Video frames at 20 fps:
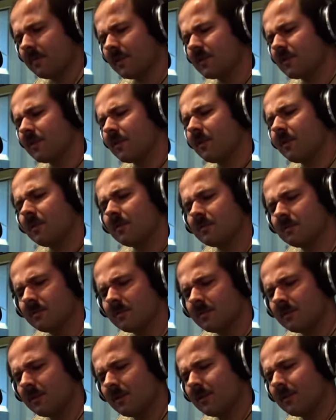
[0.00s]
Wiesz co,
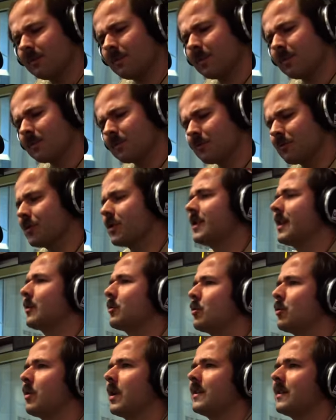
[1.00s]
to po prostu się
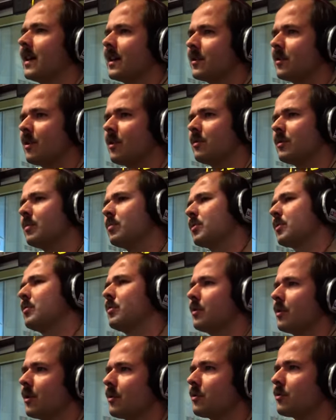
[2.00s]
tak układają i
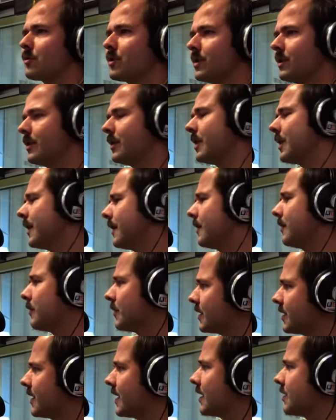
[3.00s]
próbują różni
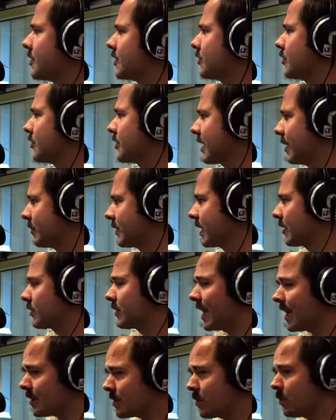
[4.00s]
fryzjerzy coś tam. Te,
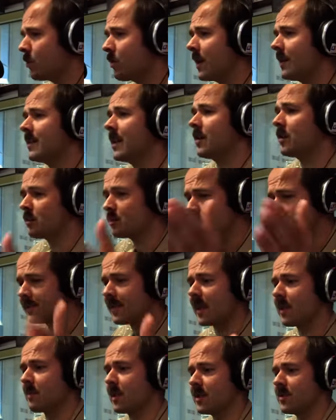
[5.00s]
tak się układają i
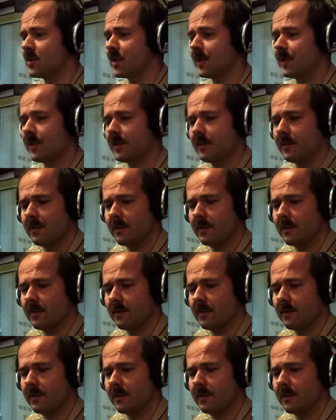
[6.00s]
tak będzie.